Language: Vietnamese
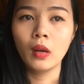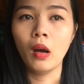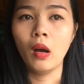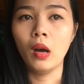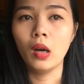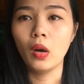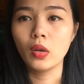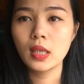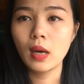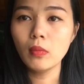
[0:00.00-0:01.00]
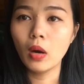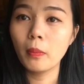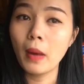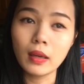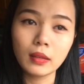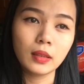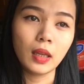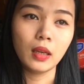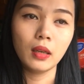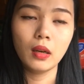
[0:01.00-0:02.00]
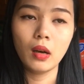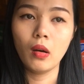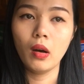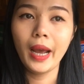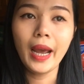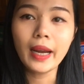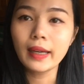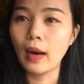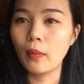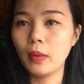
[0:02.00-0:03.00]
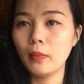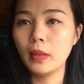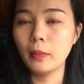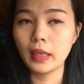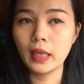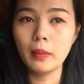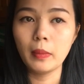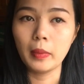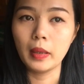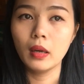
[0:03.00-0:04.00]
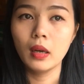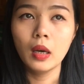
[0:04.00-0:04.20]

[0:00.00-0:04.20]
họ họ sống họ bần tiện họ ác độc lắm nhưng mà khi mà mình